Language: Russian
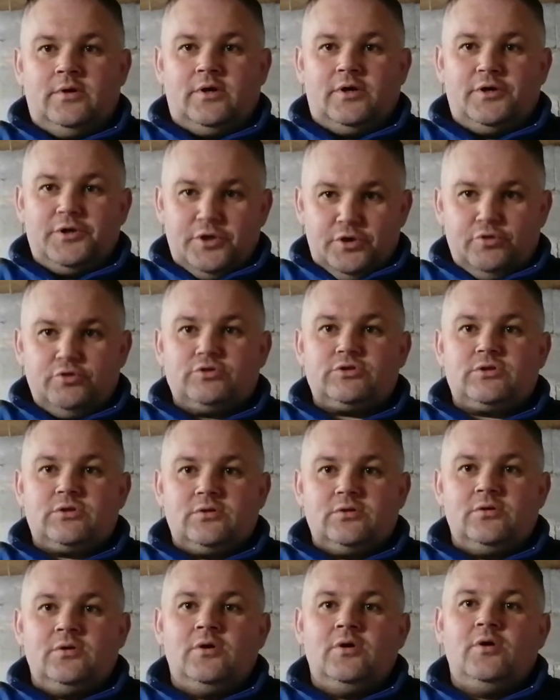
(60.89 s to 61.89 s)
гнезд
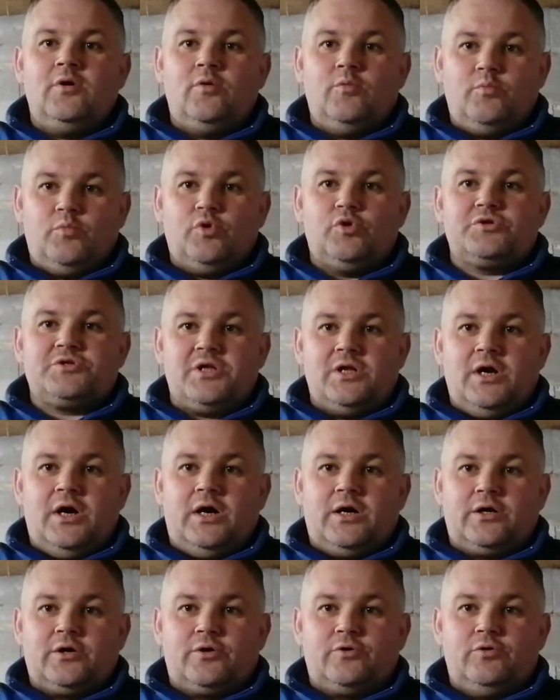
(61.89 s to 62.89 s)
после
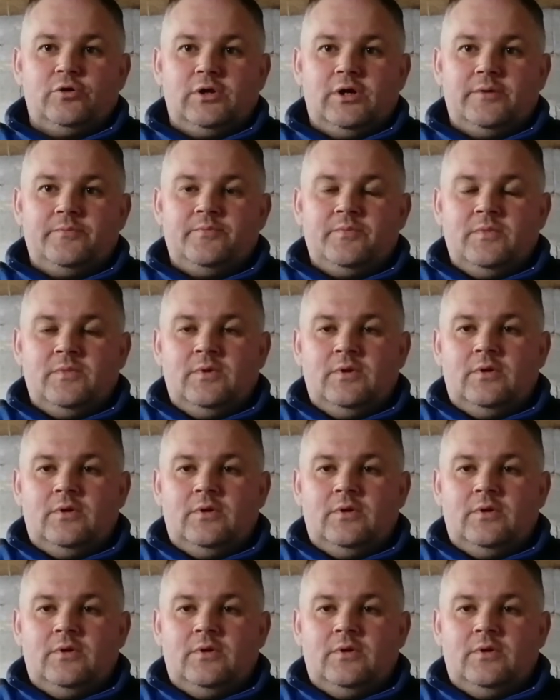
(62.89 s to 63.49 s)
акрола.